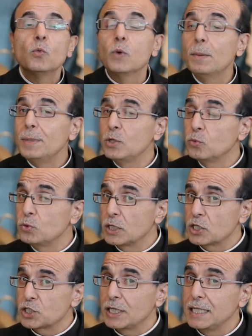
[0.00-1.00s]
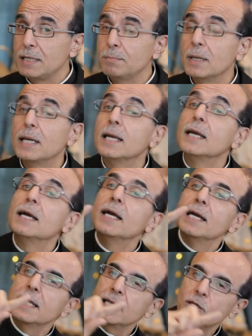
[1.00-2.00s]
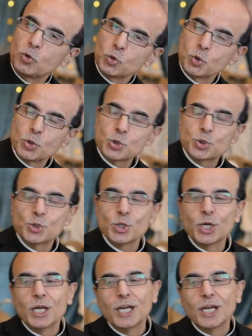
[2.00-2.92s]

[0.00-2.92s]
ومن أورشليم هيرودس